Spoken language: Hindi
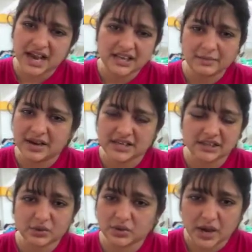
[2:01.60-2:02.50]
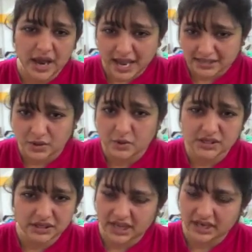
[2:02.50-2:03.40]
शायद हमारे साथ कुछ ऐसा हो
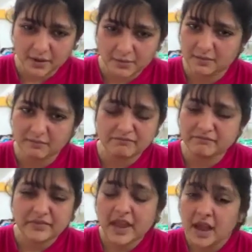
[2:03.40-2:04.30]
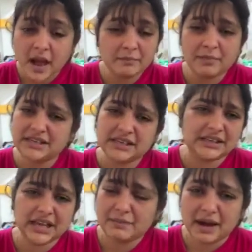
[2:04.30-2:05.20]
सकता है कि हमें हम बच
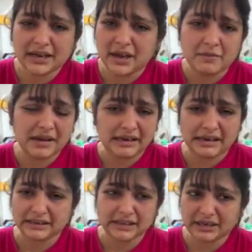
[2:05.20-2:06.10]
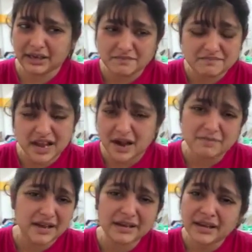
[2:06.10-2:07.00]
सकते हैं बाकी हमें नहीं लगता कि हम यहाँ
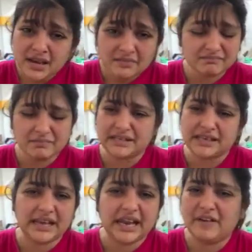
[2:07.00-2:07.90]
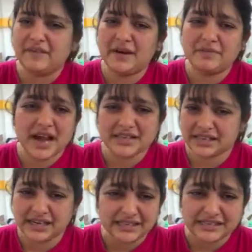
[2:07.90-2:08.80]
पे बचेंगे या फिर हम यहाँ
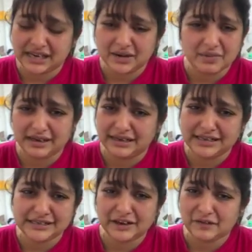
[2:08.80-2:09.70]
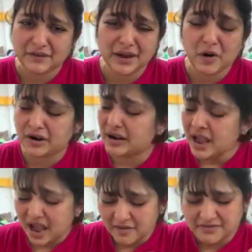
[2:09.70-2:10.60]
से कहीं जाना हमारे लिए सेफ है और
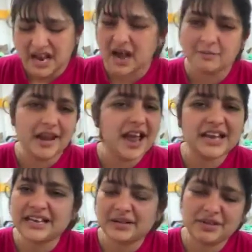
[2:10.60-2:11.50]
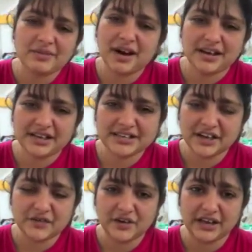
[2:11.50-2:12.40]
हम जहाँ पे हैं ये भी हमारे लिए
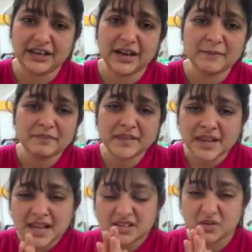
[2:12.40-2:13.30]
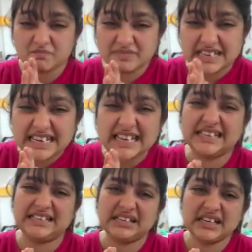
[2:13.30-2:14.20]
सेफ नहीं है सो so,
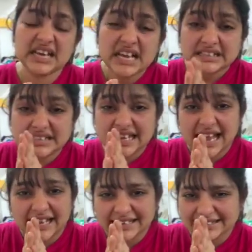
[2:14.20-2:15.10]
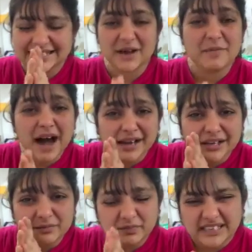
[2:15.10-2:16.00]
प्लीज जय हिंद जय
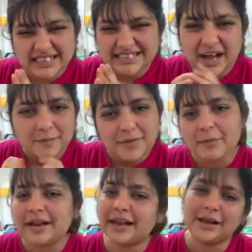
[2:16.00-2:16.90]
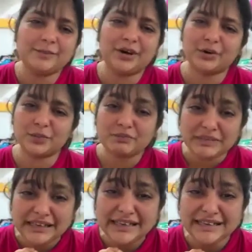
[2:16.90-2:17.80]
भारत प्लीज आप हमारी हेल्प करो
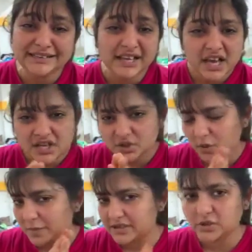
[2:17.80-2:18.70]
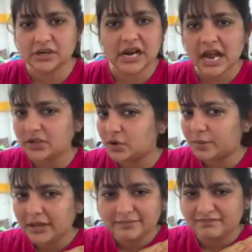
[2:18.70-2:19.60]
प्लीज जो भी सुन रहा है जो
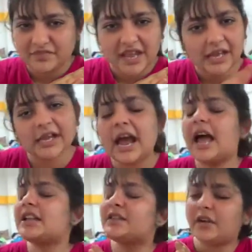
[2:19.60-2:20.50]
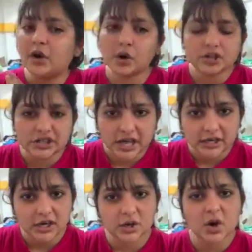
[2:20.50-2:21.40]
भी देख रहा है इस वीडियो को शेयर
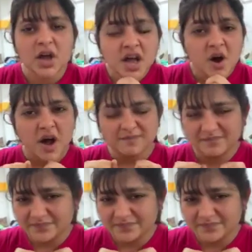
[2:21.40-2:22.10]
करो और